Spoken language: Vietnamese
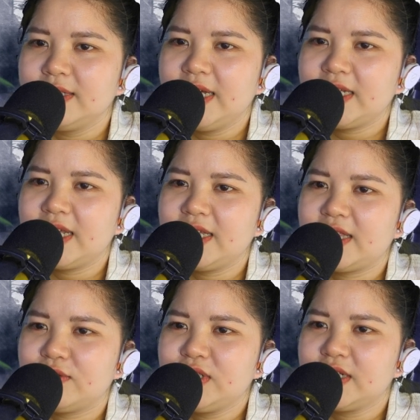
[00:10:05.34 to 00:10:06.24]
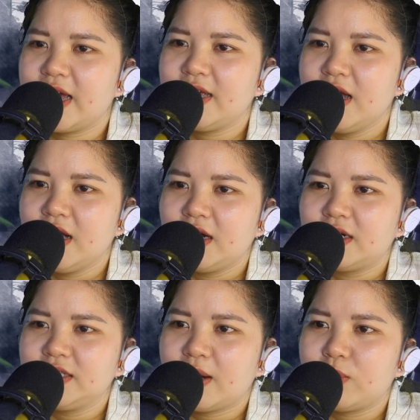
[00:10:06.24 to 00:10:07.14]
Giết đi tiểu sư đệ,
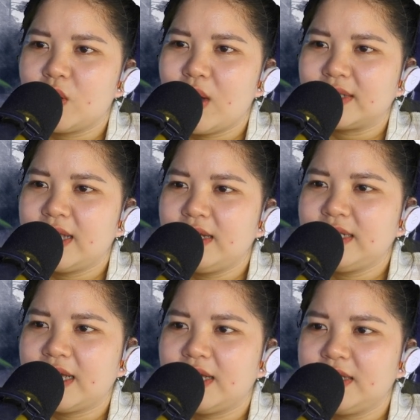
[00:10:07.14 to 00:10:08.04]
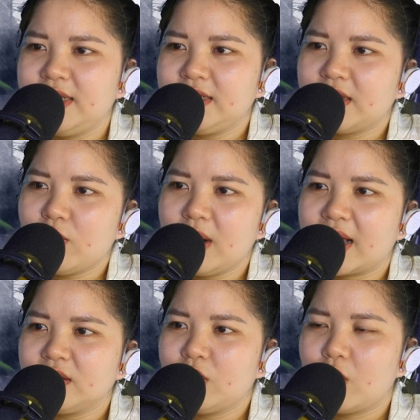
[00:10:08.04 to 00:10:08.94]
ở trong cái loạn thế này giết chóc
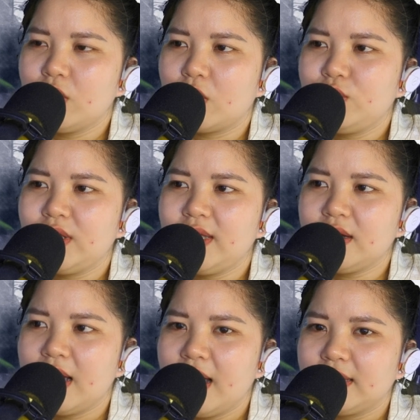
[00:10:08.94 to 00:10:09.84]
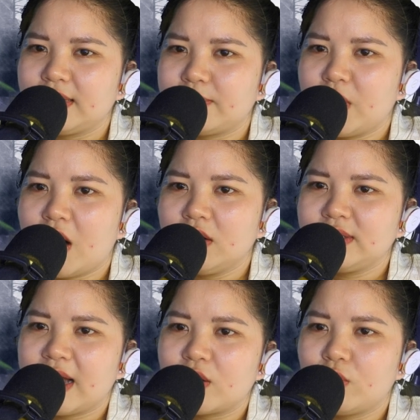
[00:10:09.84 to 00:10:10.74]
là cách thổ lộ duy nhất. Năm đó
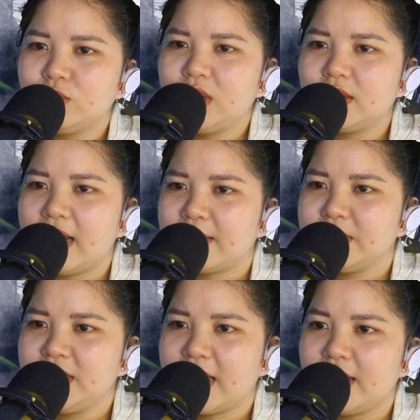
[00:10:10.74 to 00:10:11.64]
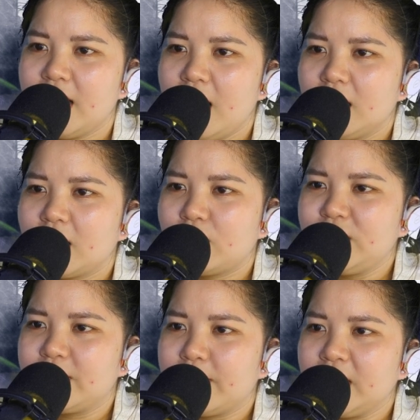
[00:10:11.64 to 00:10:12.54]
ta cũng từng làm như vậy,
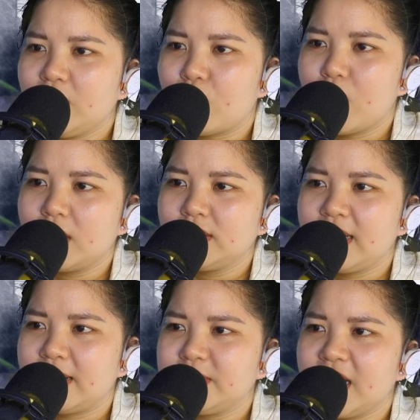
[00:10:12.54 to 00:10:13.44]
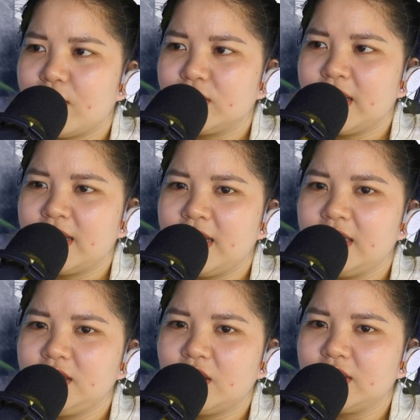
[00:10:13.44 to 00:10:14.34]
không diệt mấy tộc quần thì làm sao có thể
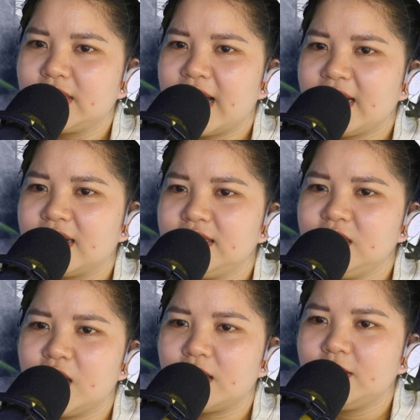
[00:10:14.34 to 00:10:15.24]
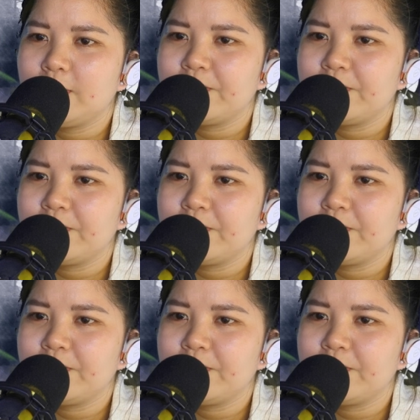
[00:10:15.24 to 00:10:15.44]
khiến cho người khác kính sợ.